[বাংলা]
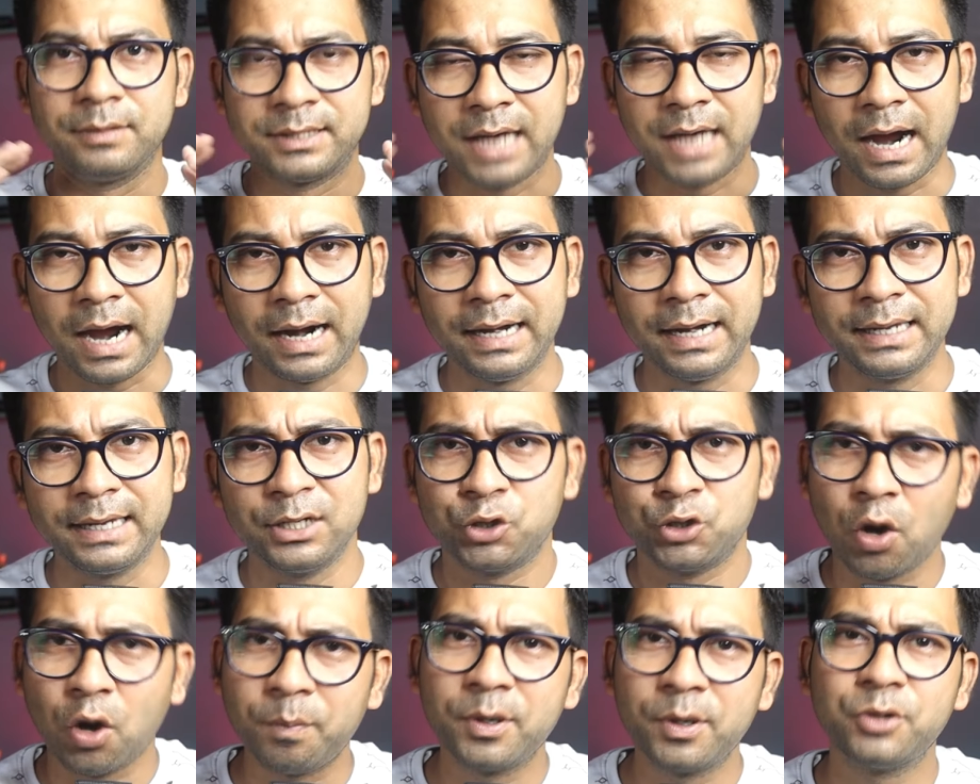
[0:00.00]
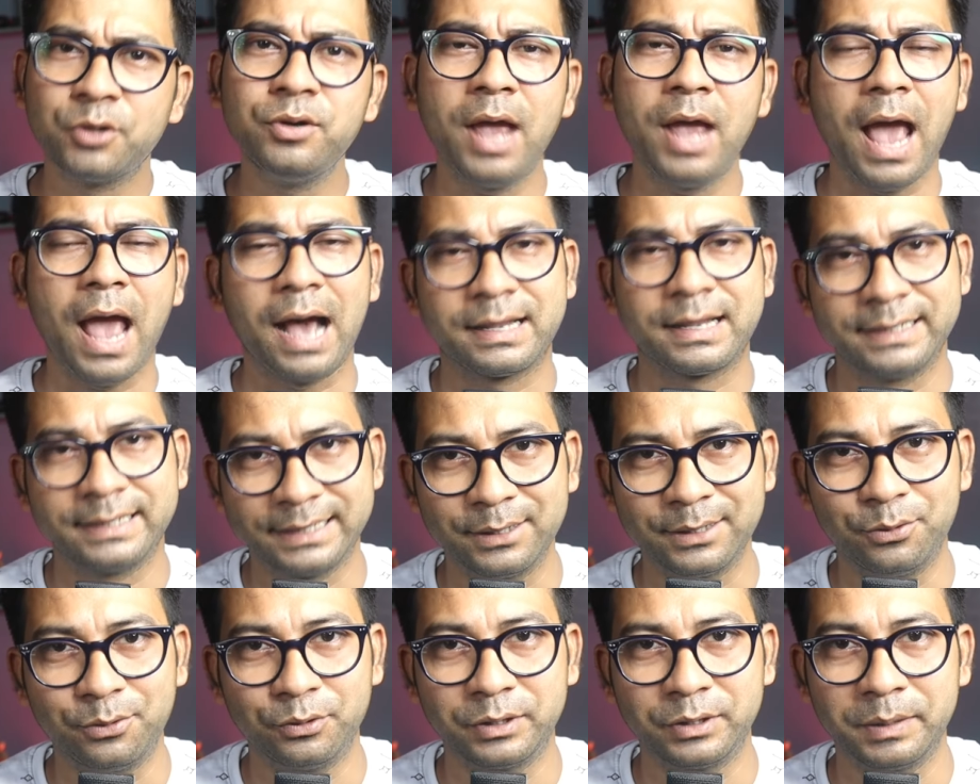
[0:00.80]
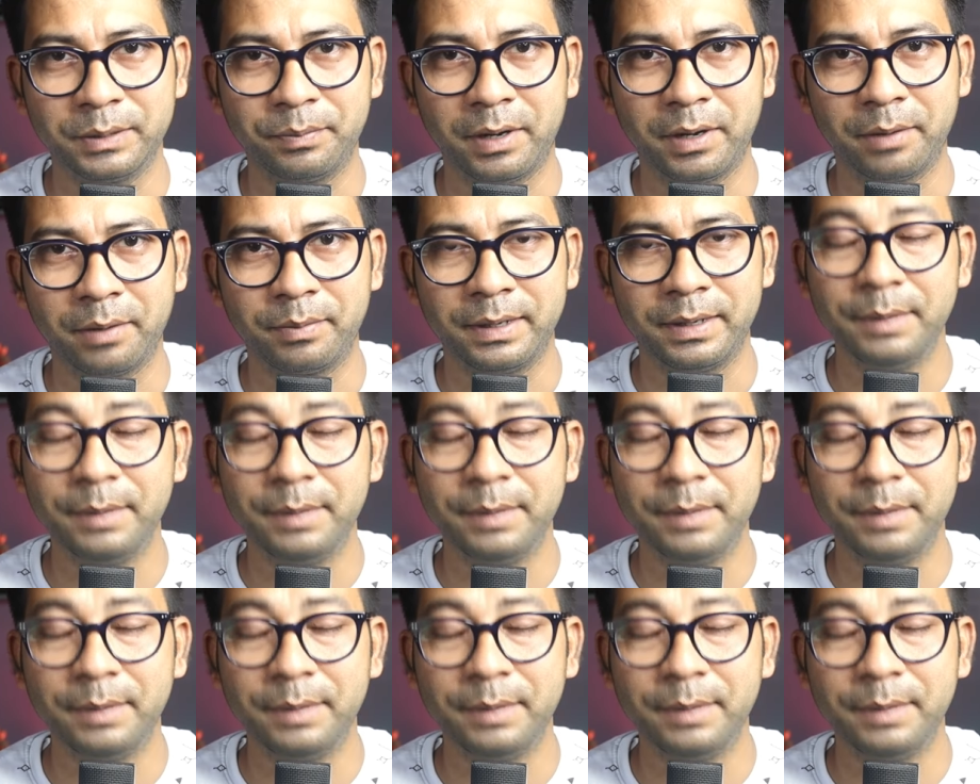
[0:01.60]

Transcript: চাকরি সব কিছু একসাথে করতে পারবে